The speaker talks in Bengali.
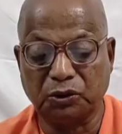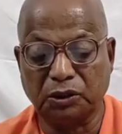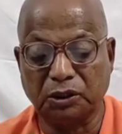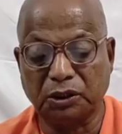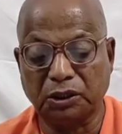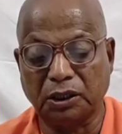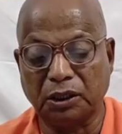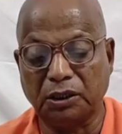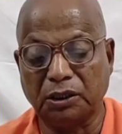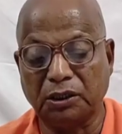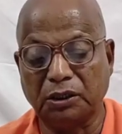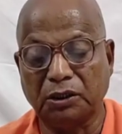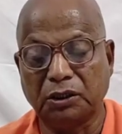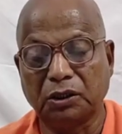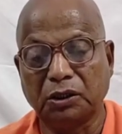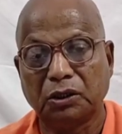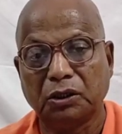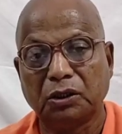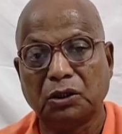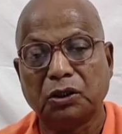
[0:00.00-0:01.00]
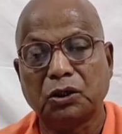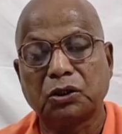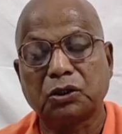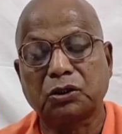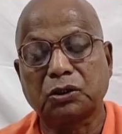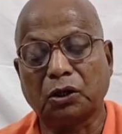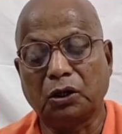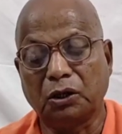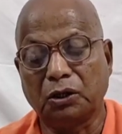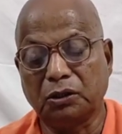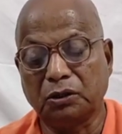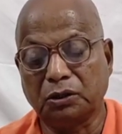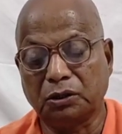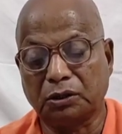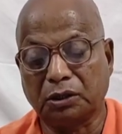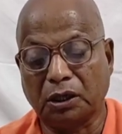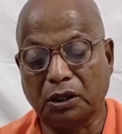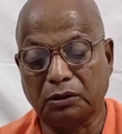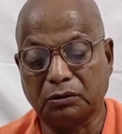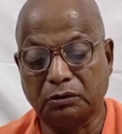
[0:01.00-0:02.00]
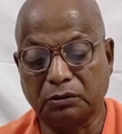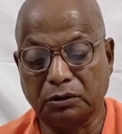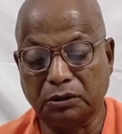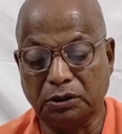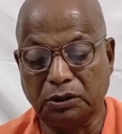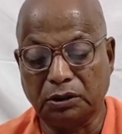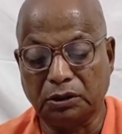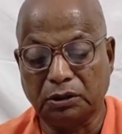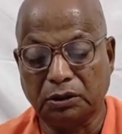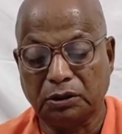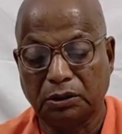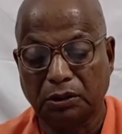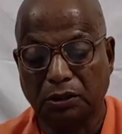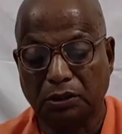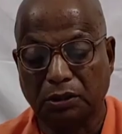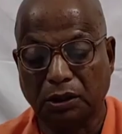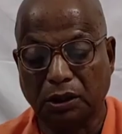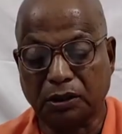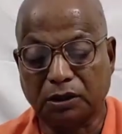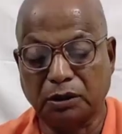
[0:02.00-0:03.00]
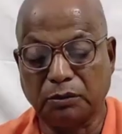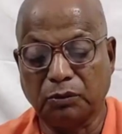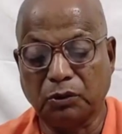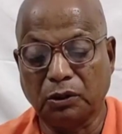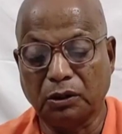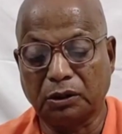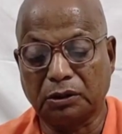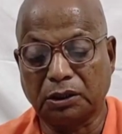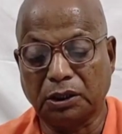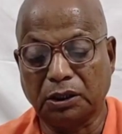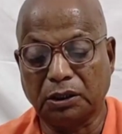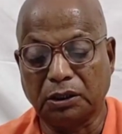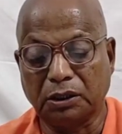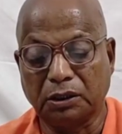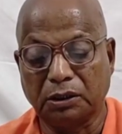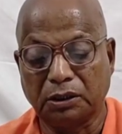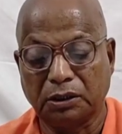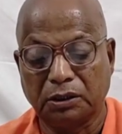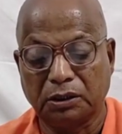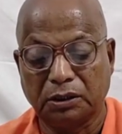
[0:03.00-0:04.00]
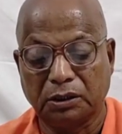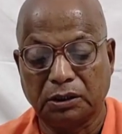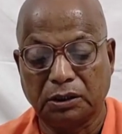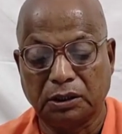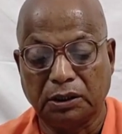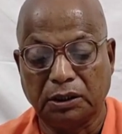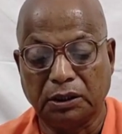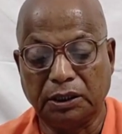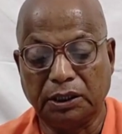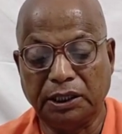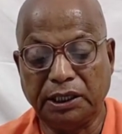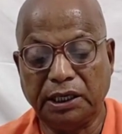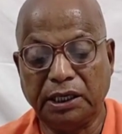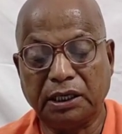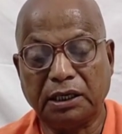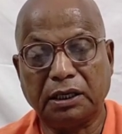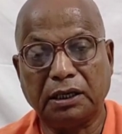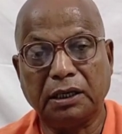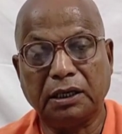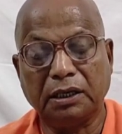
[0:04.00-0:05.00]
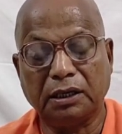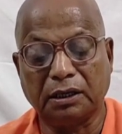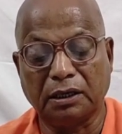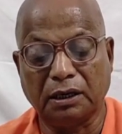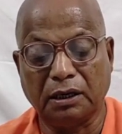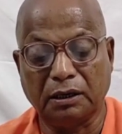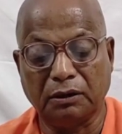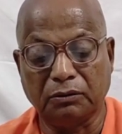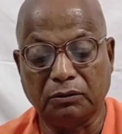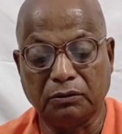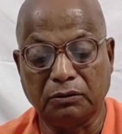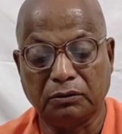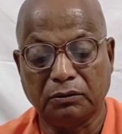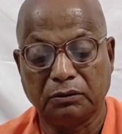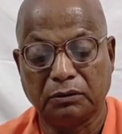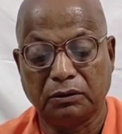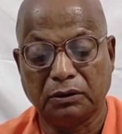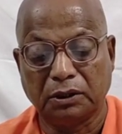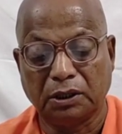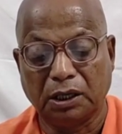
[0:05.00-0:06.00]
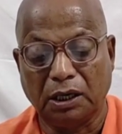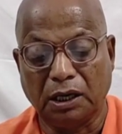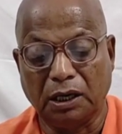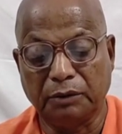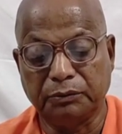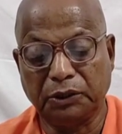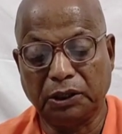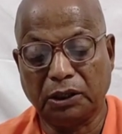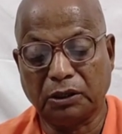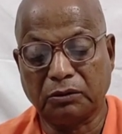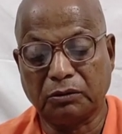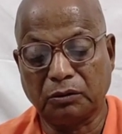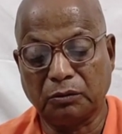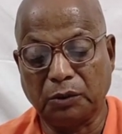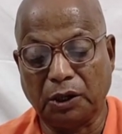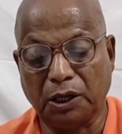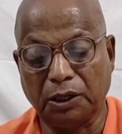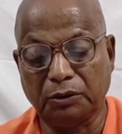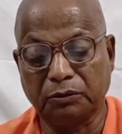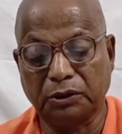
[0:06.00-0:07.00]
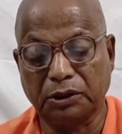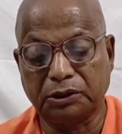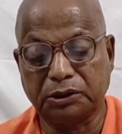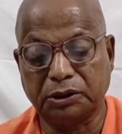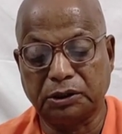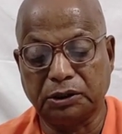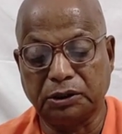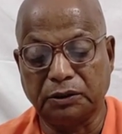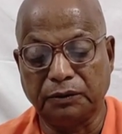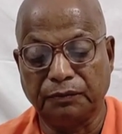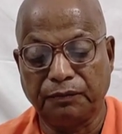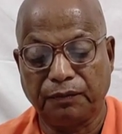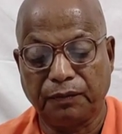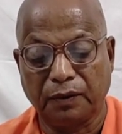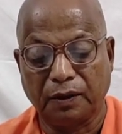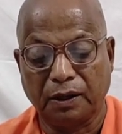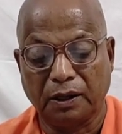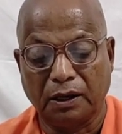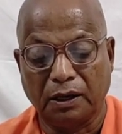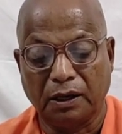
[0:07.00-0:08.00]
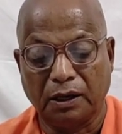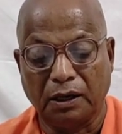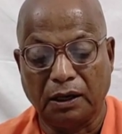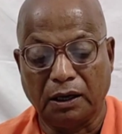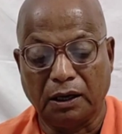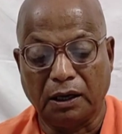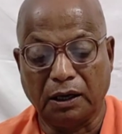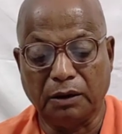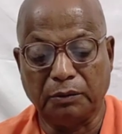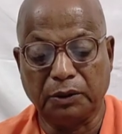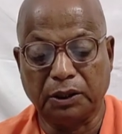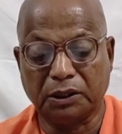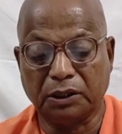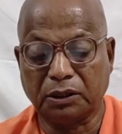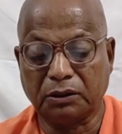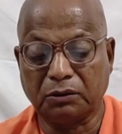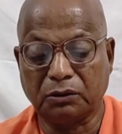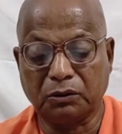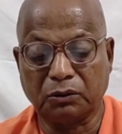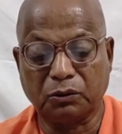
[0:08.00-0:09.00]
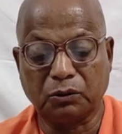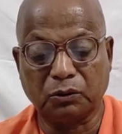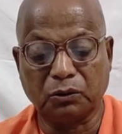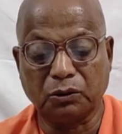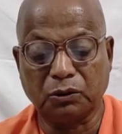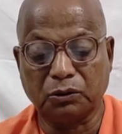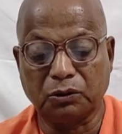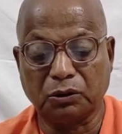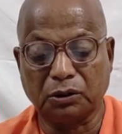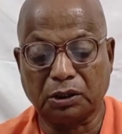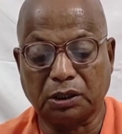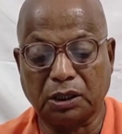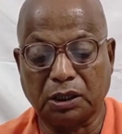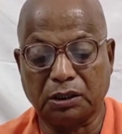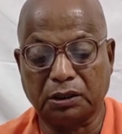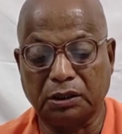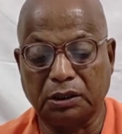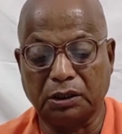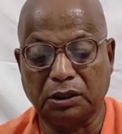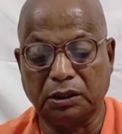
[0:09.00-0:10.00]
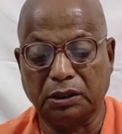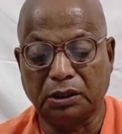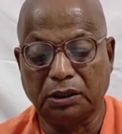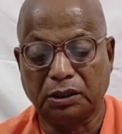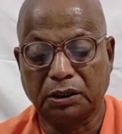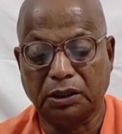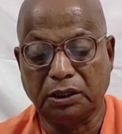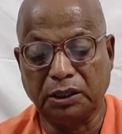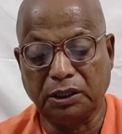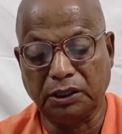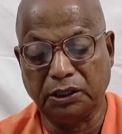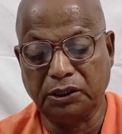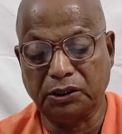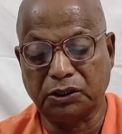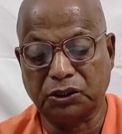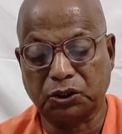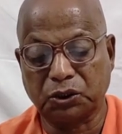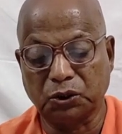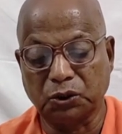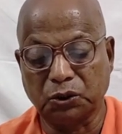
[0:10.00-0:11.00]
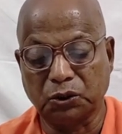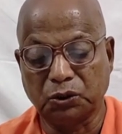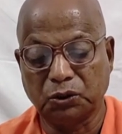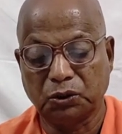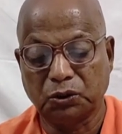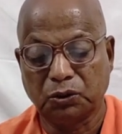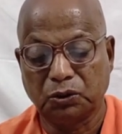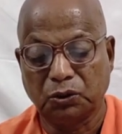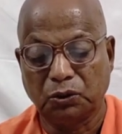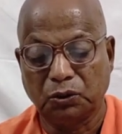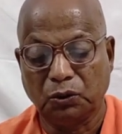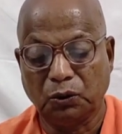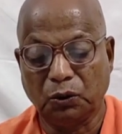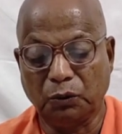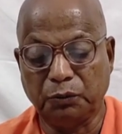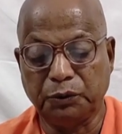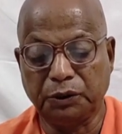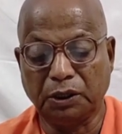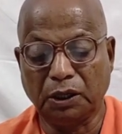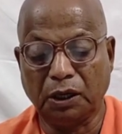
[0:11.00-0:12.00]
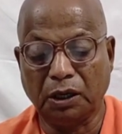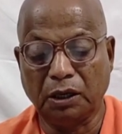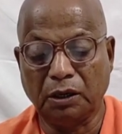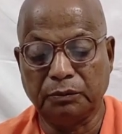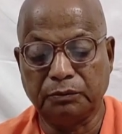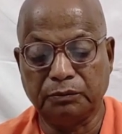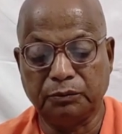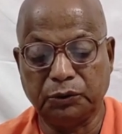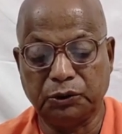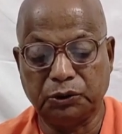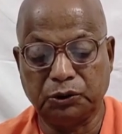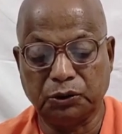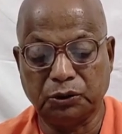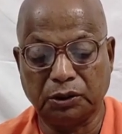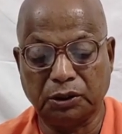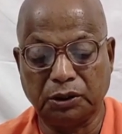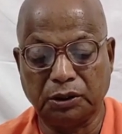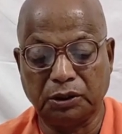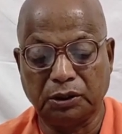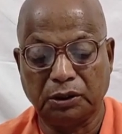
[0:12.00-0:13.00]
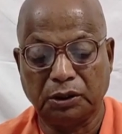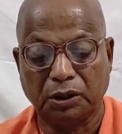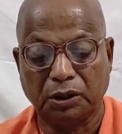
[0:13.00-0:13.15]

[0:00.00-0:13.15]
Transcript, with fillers: হয়ে গেলে স্বয়ং ঠাকুরই তাকে বলতেন নে খেয়ে নাও আমি এখন ভালো আছি আমার এখন কোনো দরকার নেই খেয়ে এসো অবিরাম বিজনে